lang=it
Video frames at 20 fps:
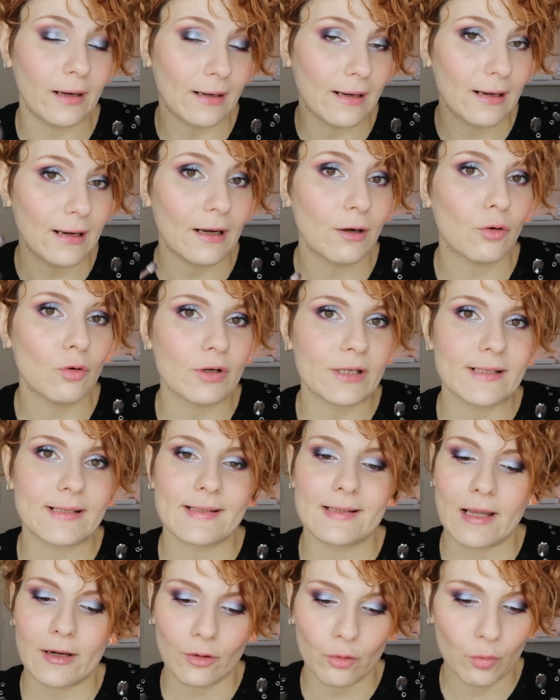nell'angolo
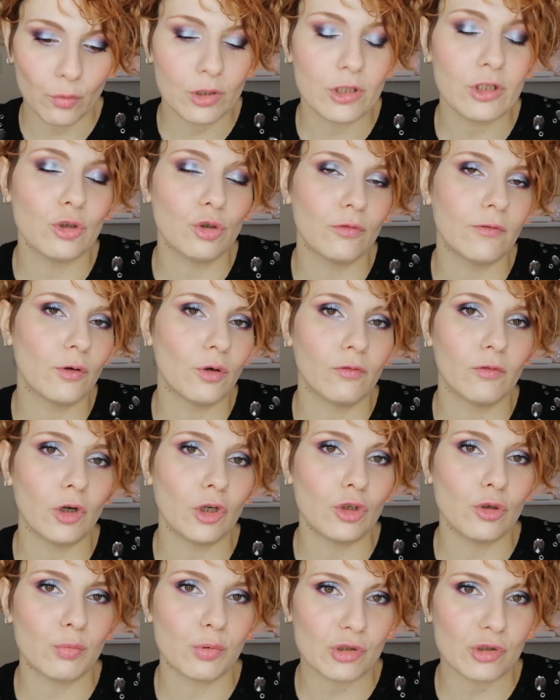esterno quindi dove lo voglio